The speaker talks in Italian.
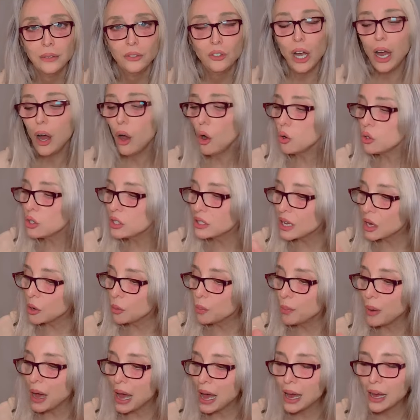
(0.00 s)
Cioè, o sei
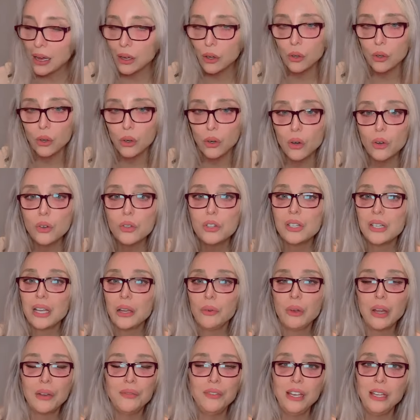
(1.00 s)
un mago o
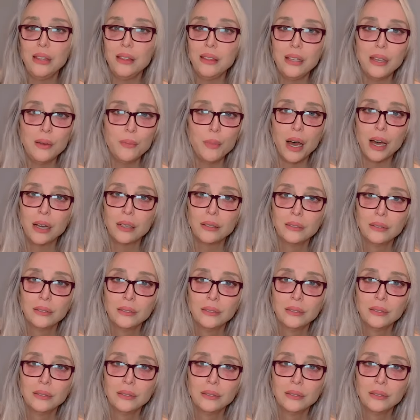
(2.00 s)
sei una vittima.